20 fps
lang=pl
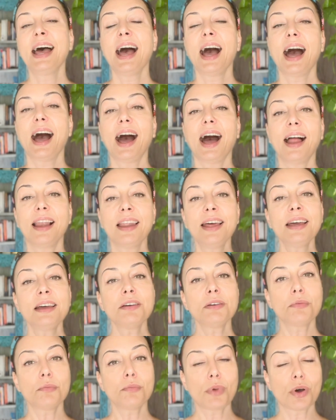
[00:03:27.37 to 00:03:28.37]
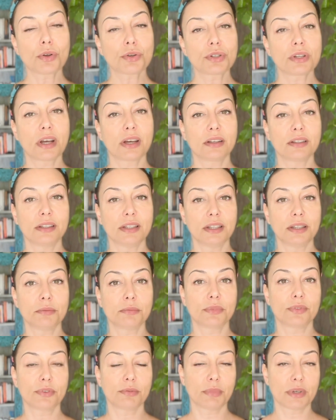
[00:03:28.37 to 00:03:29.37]
ale można
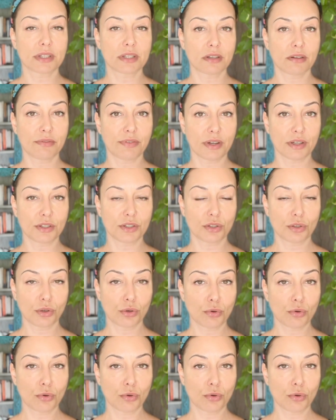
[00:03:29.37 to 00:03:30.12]
nim wymasować